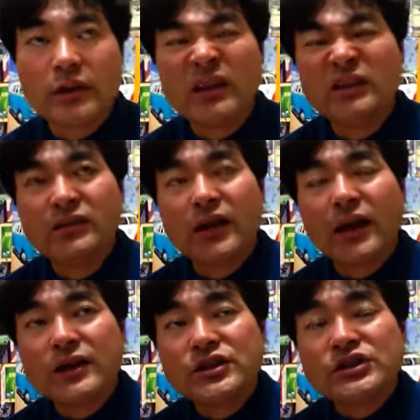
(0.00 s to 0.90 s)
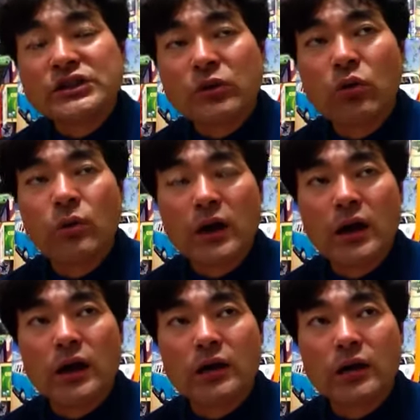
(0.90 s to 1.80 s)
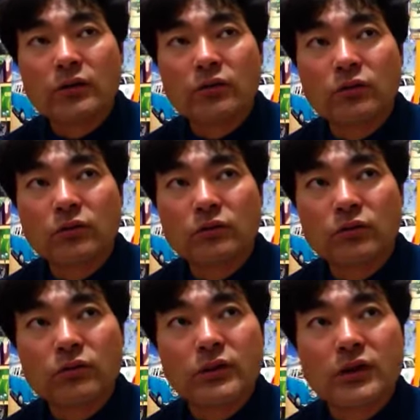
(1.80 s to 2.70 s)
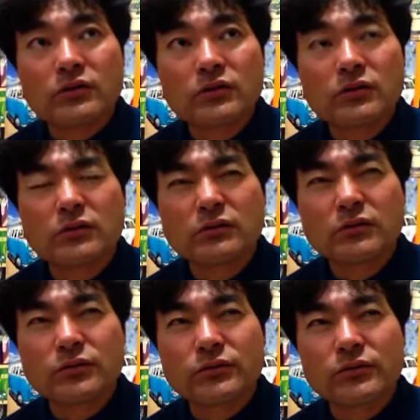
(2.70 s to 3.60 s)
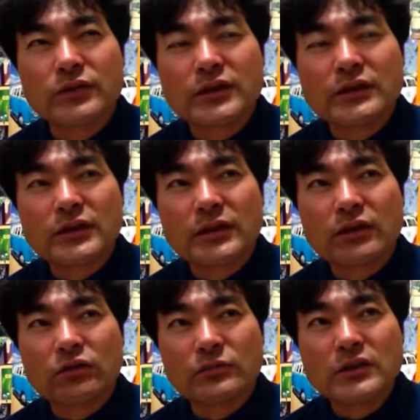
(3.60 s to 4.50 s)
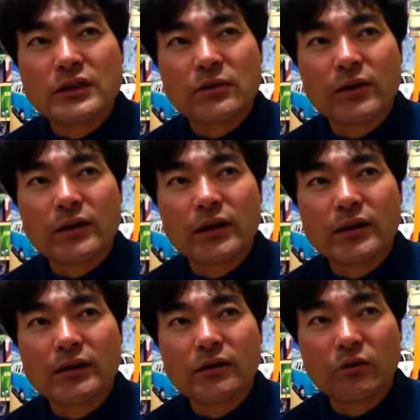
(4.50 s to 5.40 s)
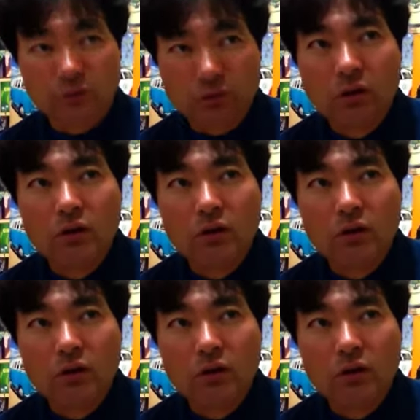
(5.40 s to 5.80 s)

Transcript: で、IGO は、あの、おそらく、ゴッドを手に入れた後、みんなで分け合いおうと。